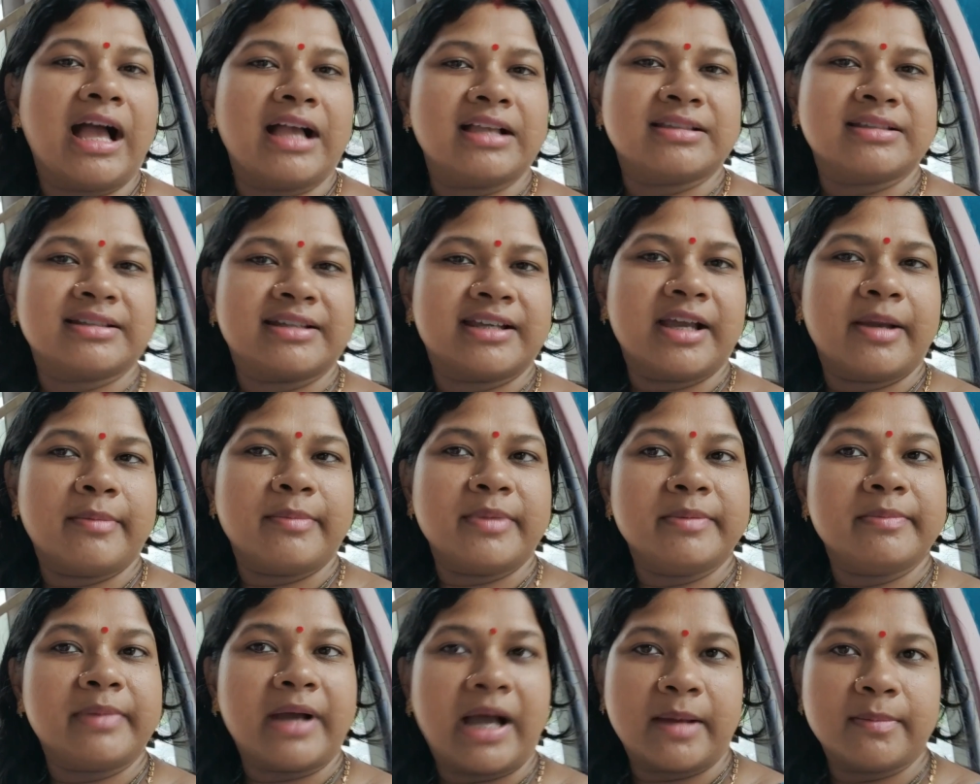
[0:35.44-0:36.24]
আজকে
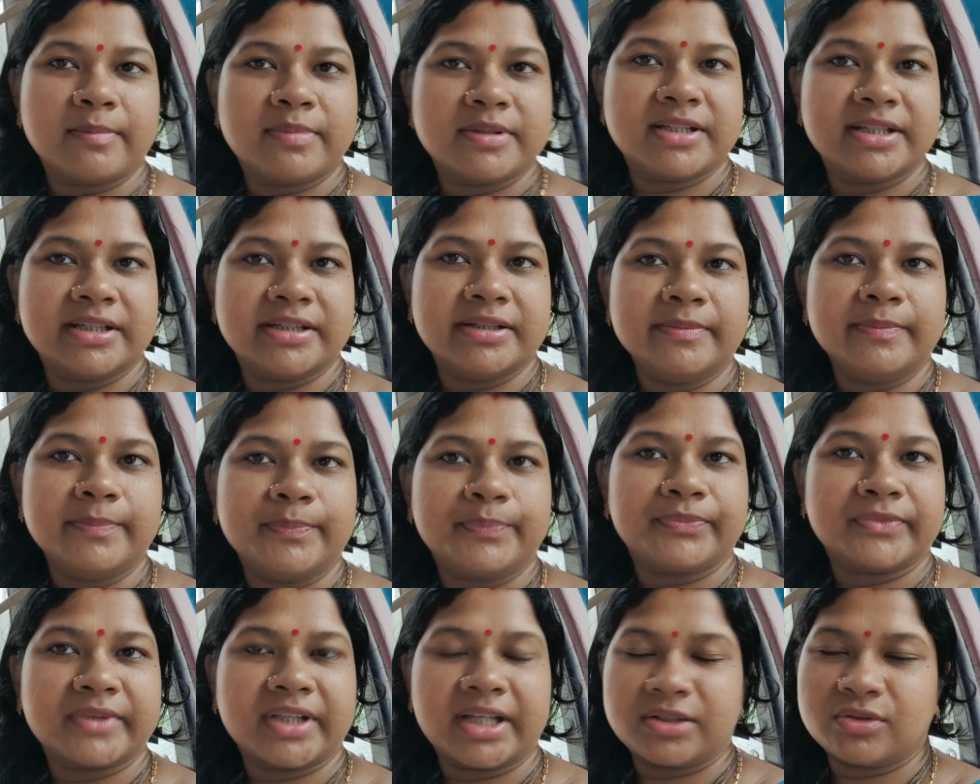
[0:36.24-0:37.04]
আমি ভাবছি
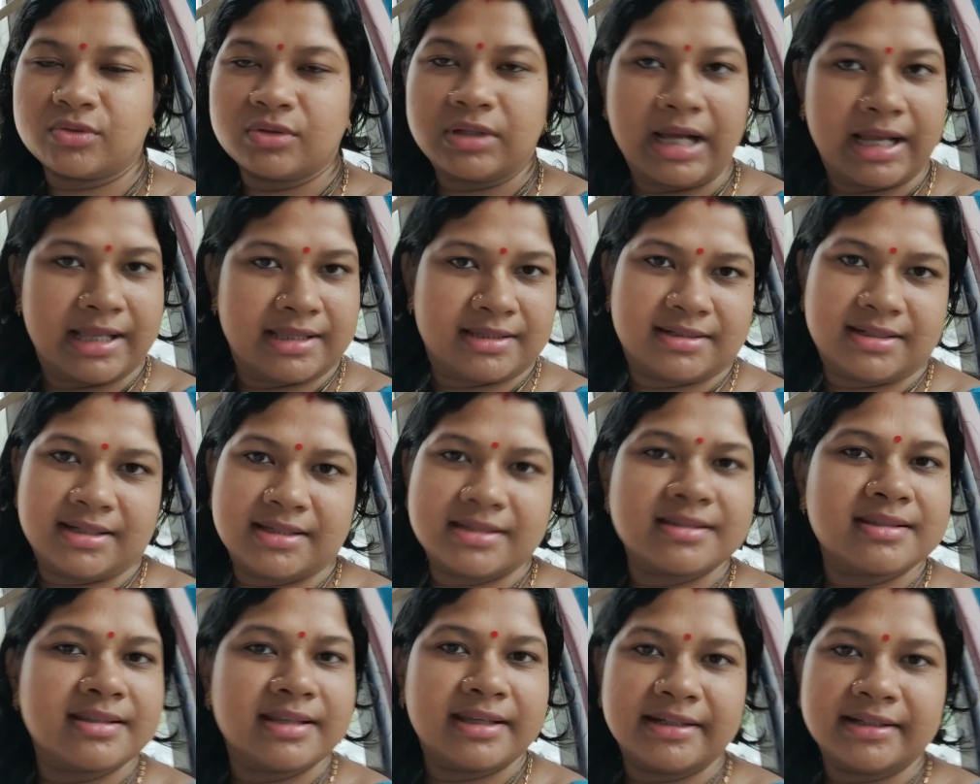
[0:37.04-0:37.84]
একটু কাজটা
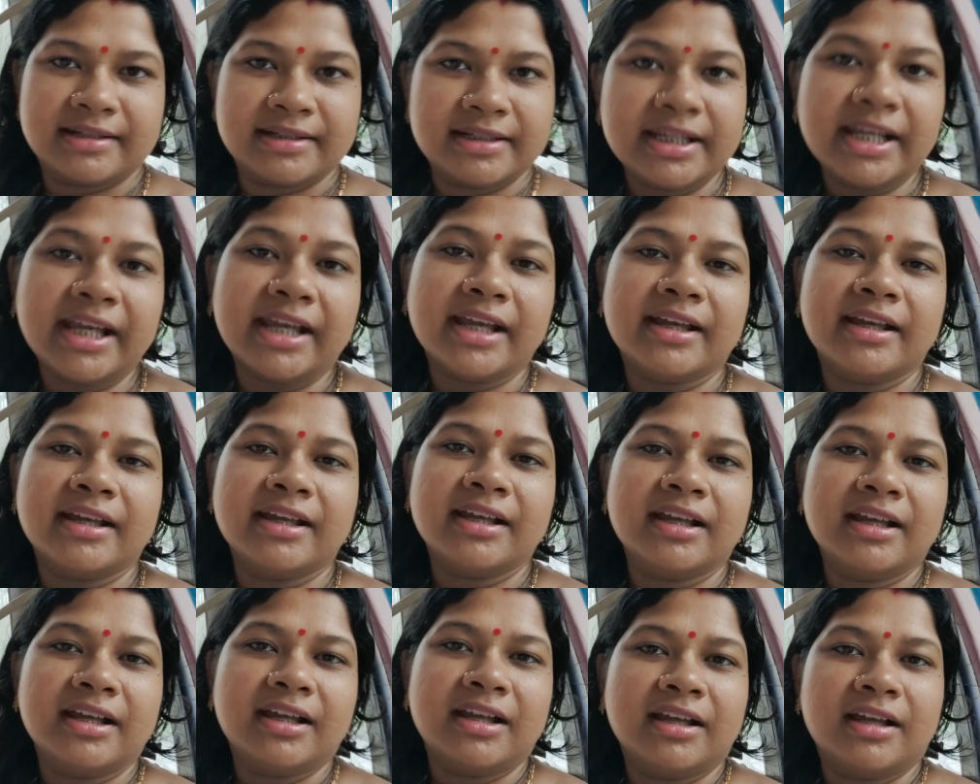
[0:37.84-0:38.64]
ছেড়ে নিয়ে
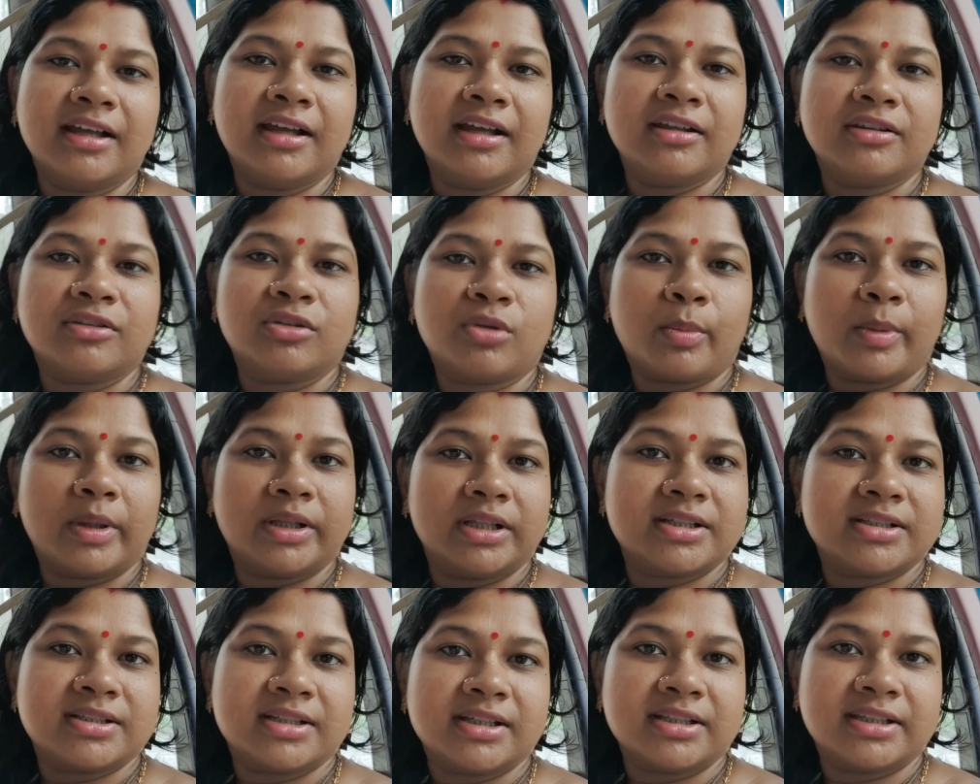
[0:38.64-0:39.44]

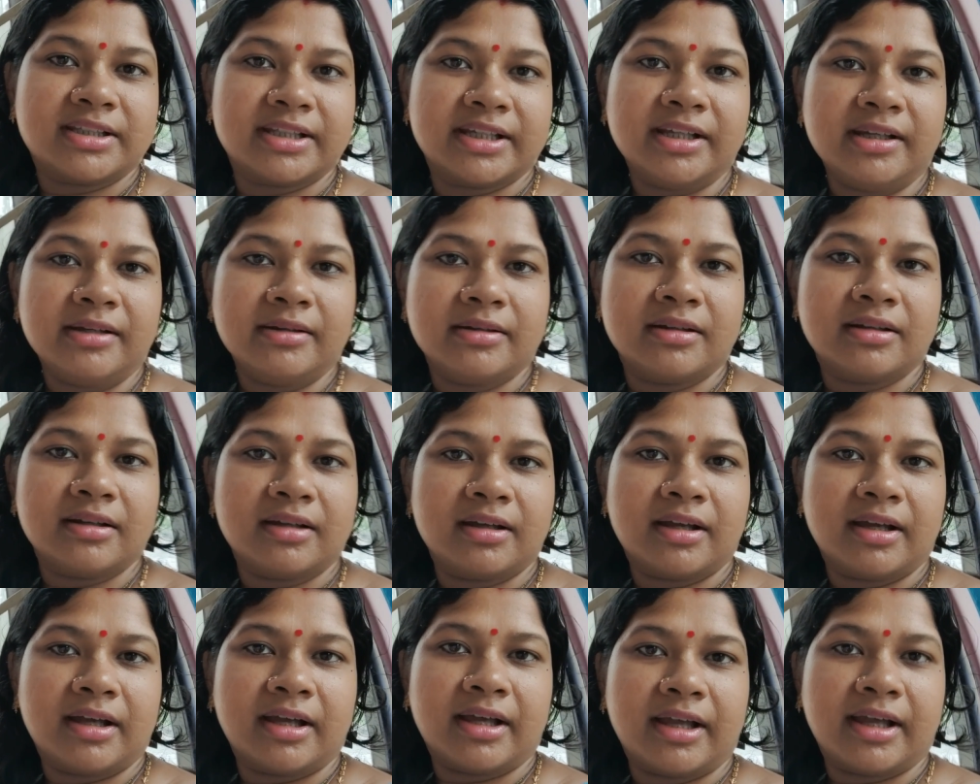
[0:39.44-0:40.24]
তোমাদের সাথে
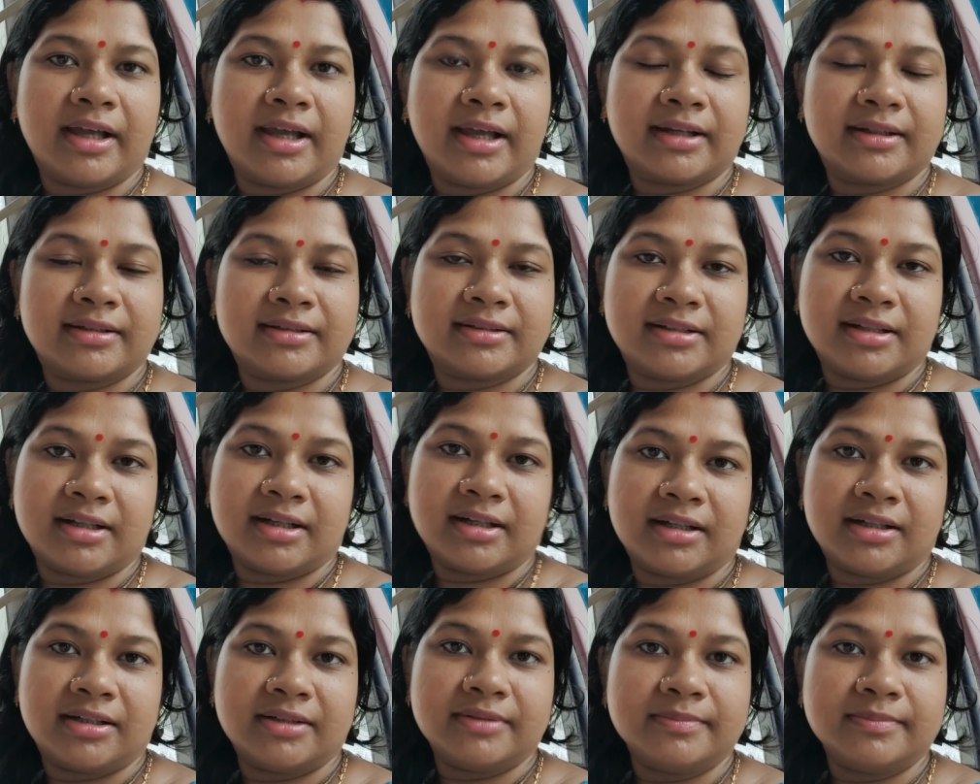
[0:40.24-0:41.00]
একটা